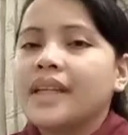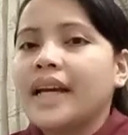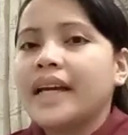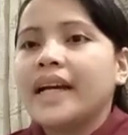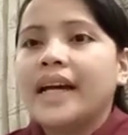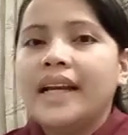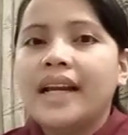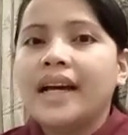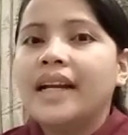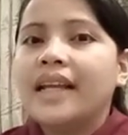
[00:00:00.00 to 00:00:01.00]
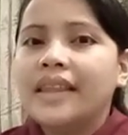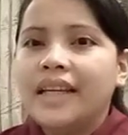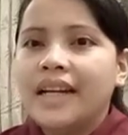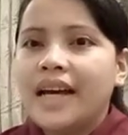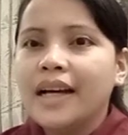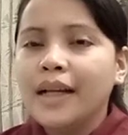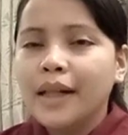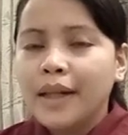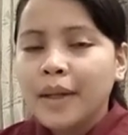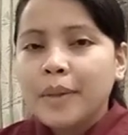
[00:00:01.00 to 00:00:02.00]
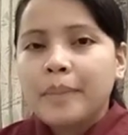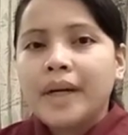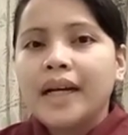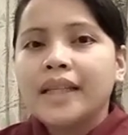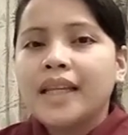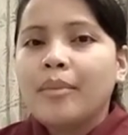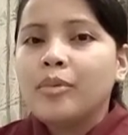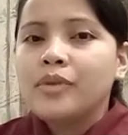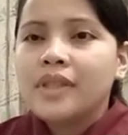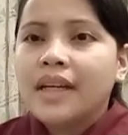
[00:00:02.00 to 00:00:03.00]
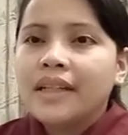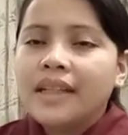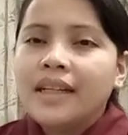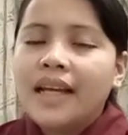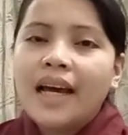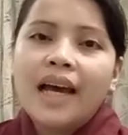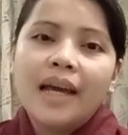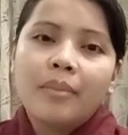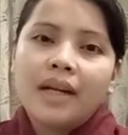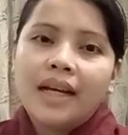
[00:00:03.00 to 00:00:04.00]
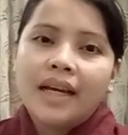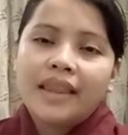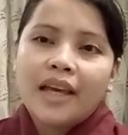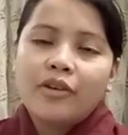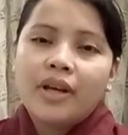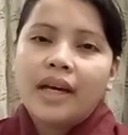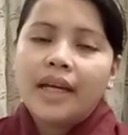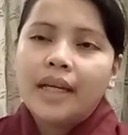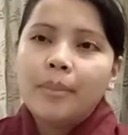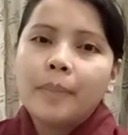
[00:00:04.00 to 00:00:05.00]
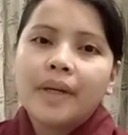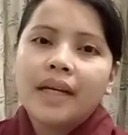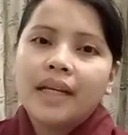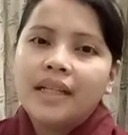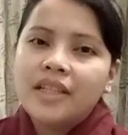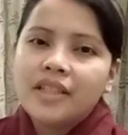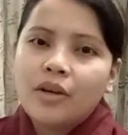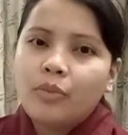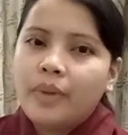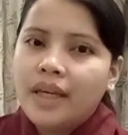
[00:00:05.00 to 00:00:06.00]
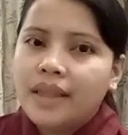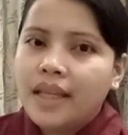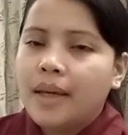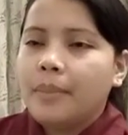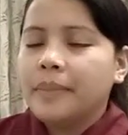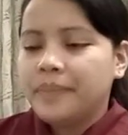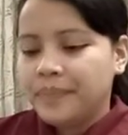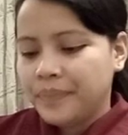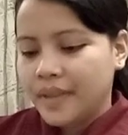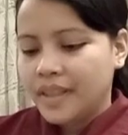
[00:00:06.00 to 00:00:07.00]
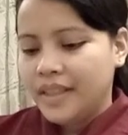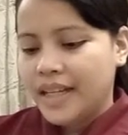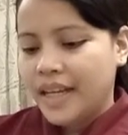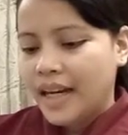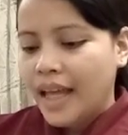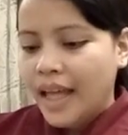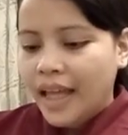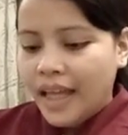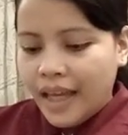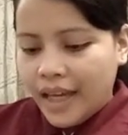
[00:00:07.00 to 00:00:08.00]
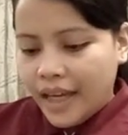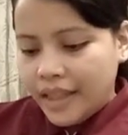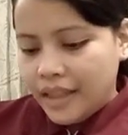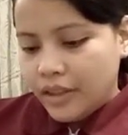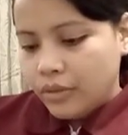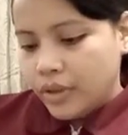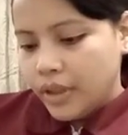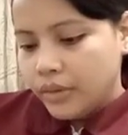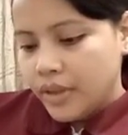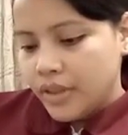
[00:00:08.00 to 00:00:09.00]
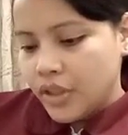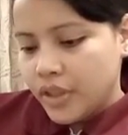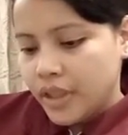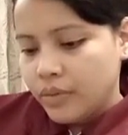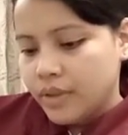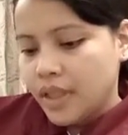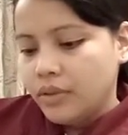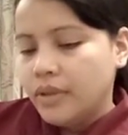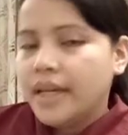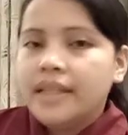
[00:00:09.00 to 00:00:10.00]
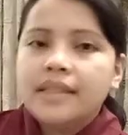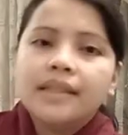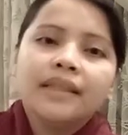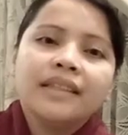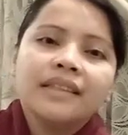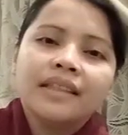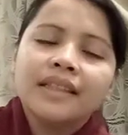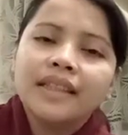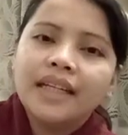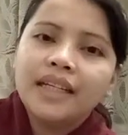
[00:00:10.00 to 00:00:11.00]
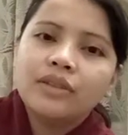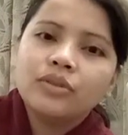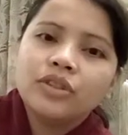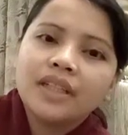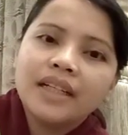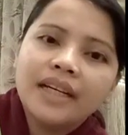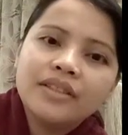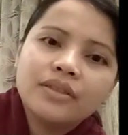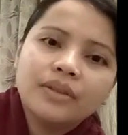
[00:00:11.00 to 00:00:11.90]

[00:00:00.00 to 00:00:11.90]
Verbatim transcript: Kaya kailangan natin ng pagkatapos ng rigla ay maglagay tayo ng cream para hindi siya umiitim. Yan. At ito na yung isi-share ko sa inyo guys. Ito siya guys.